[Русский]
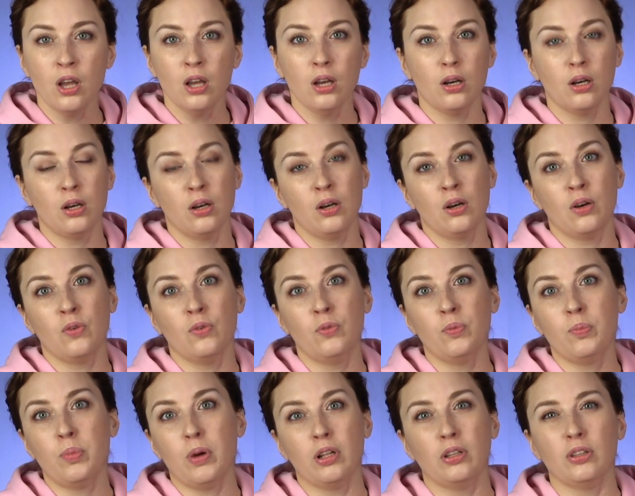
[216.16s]
э,
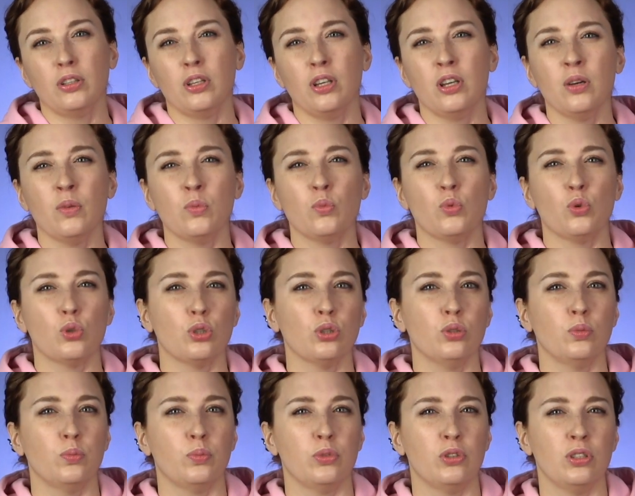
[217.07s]
вполне
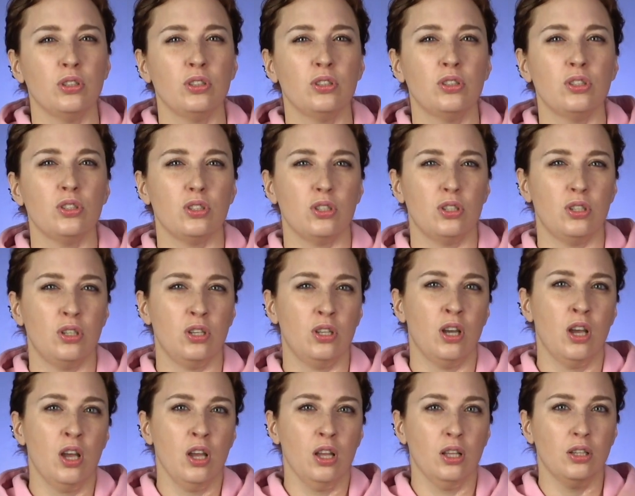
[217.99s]
может быть
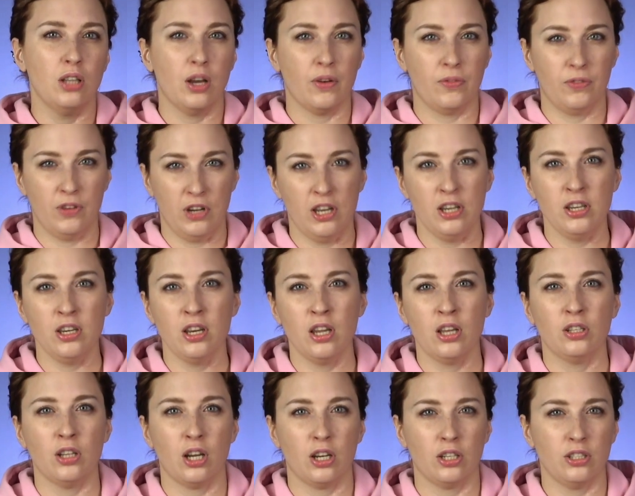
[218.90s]
и
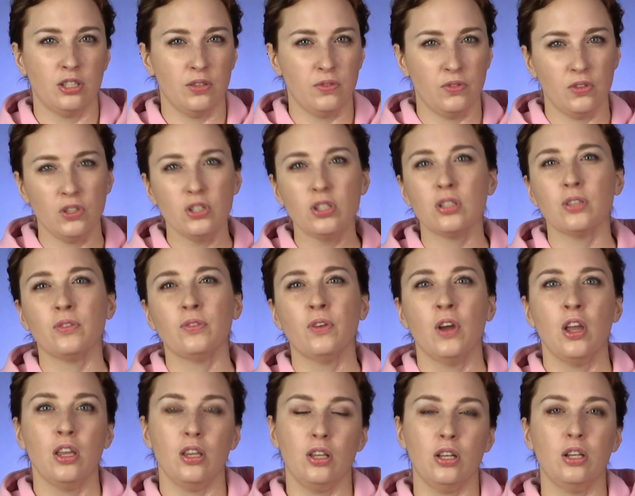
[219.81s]
давление на
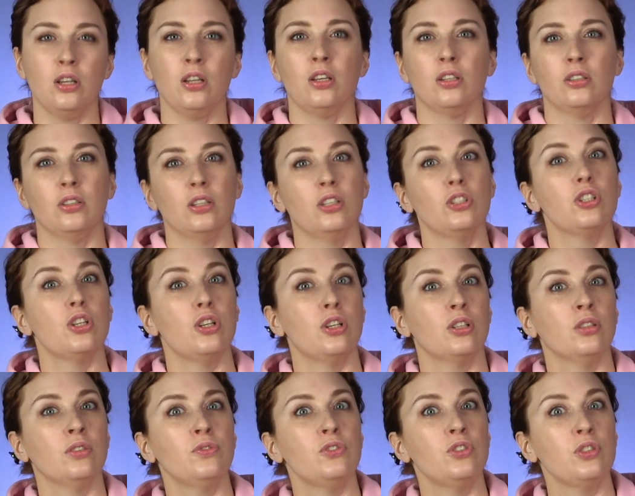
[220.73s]
активистов или на
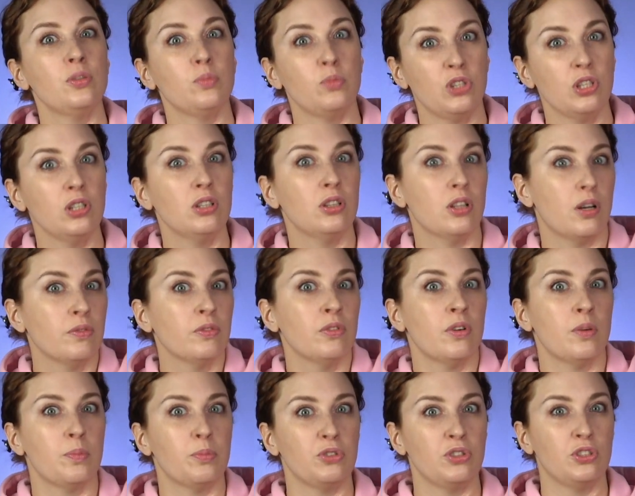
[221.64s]
членов семьи
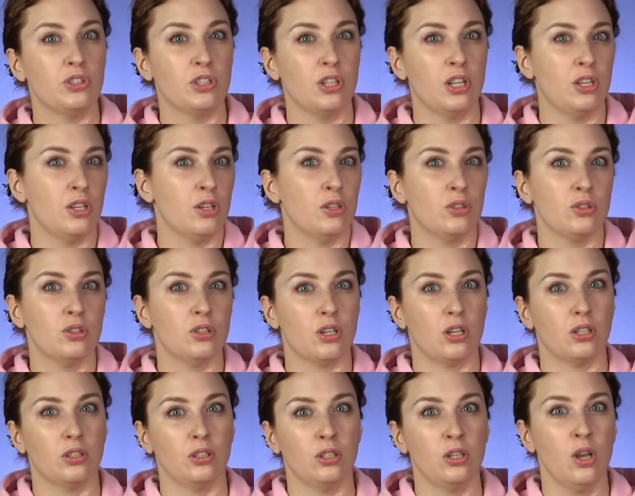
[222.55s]
главного оппозиционера
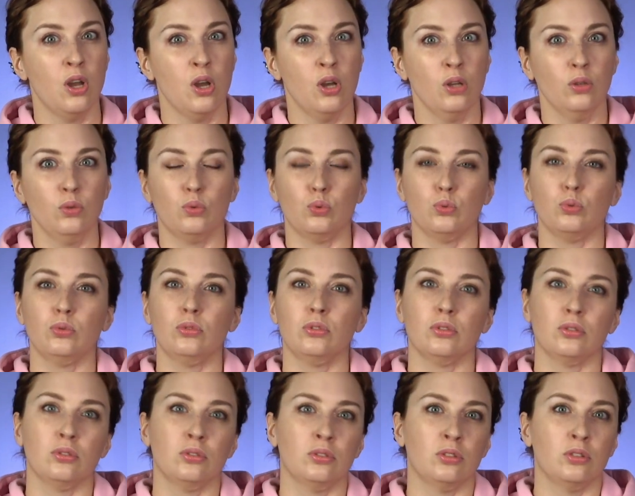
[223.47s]
страны.
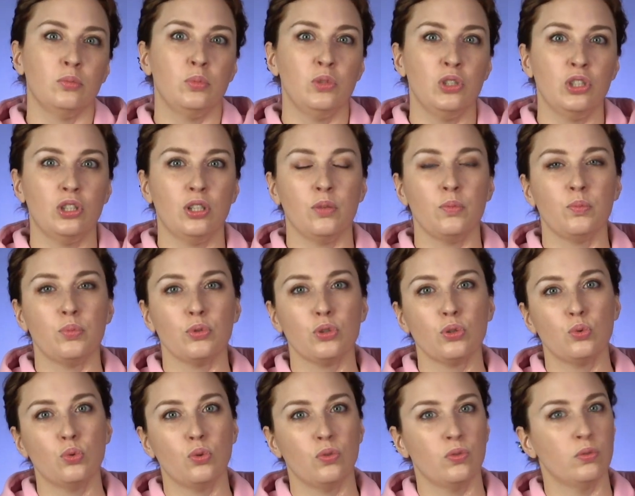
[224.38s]
Тут с Дмитрием
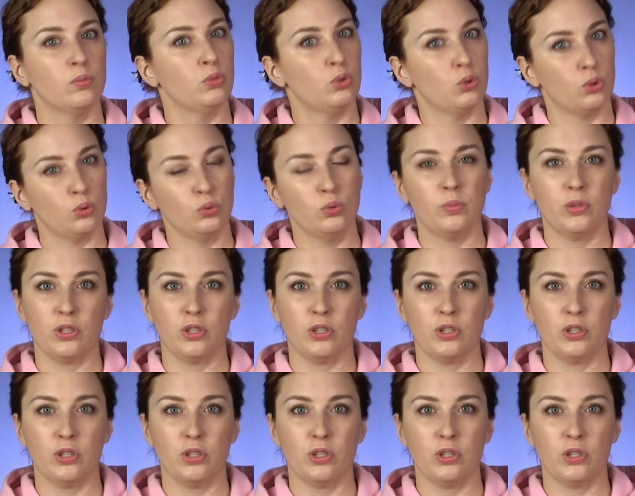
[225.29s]
Песковым трудно